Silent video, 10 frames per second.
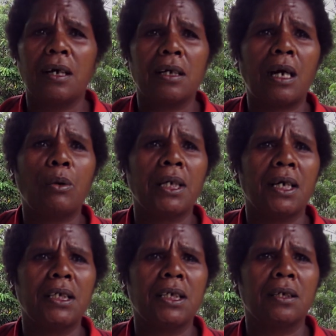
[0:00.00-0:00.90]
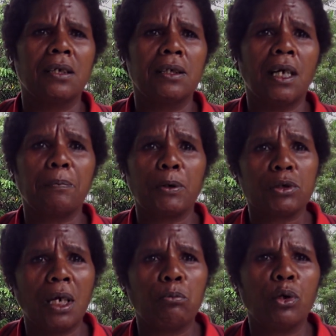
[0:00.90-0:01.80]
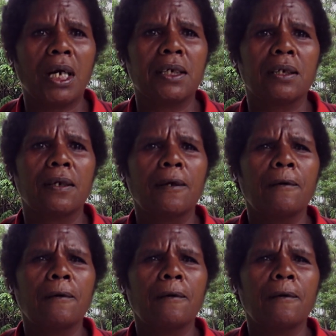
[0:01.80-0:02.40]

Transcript: rawa yang ini yang kerusan bukan ini